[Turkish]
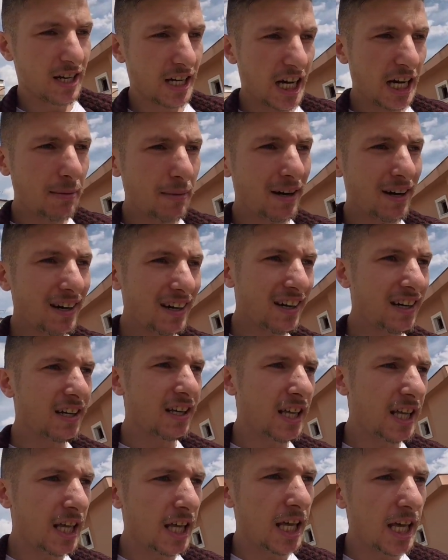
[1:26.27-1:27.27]
Ama
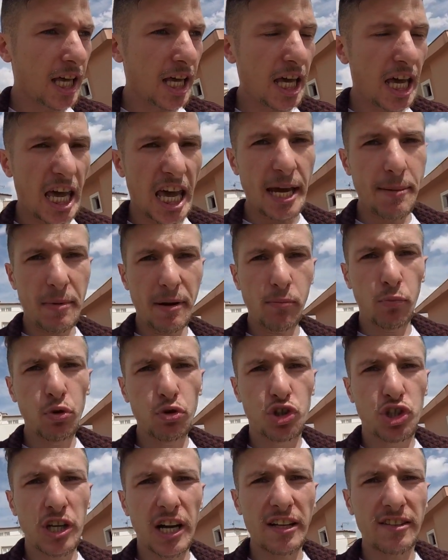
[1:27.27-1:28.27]
Emin
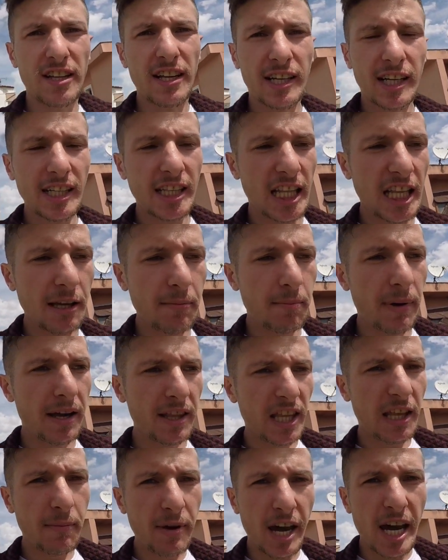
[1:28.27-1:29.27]
Bulut cinayeti hakkında
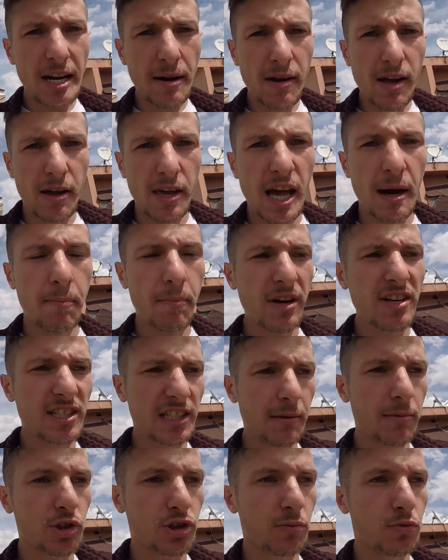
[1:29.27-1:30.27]
ben de bir eylem yapma
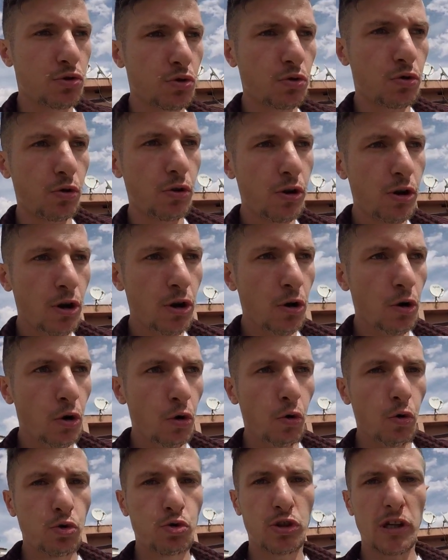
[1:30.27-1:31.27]
istemiştim. Çünkü
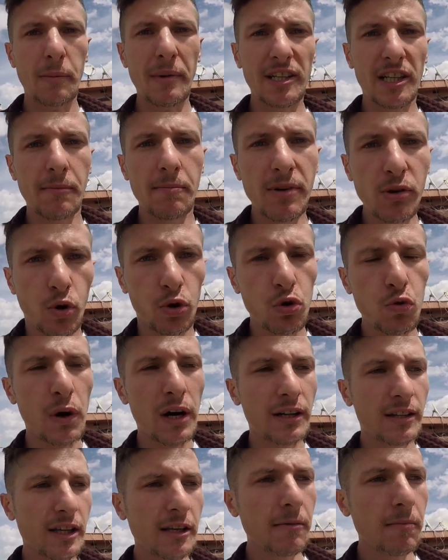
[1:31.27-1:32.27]
susamadığım bir konu
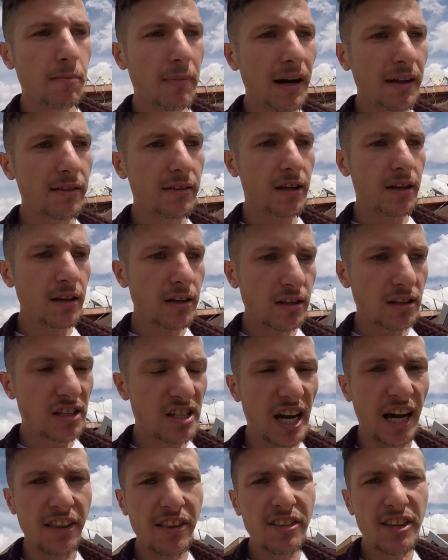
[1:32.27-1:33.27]
vardı. Ben de
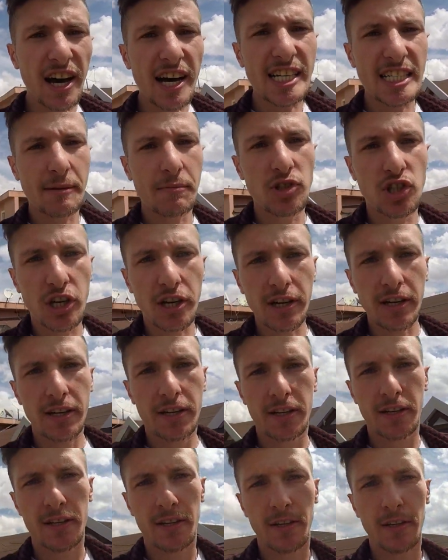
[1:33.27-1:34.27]
kendi tarzımca
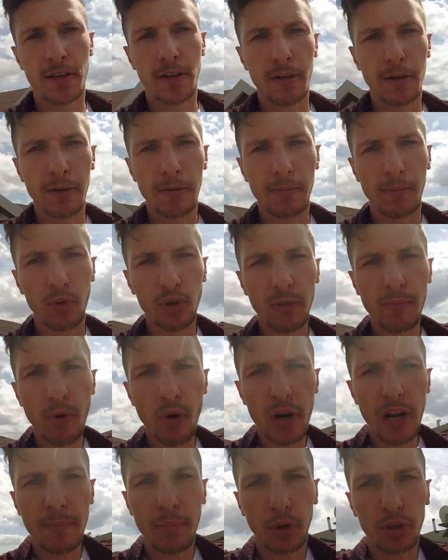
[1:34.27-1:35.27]
bunu
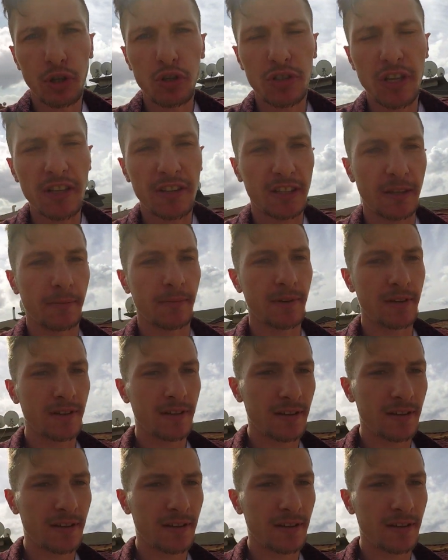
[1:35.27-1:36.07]
böyle protesto ettim.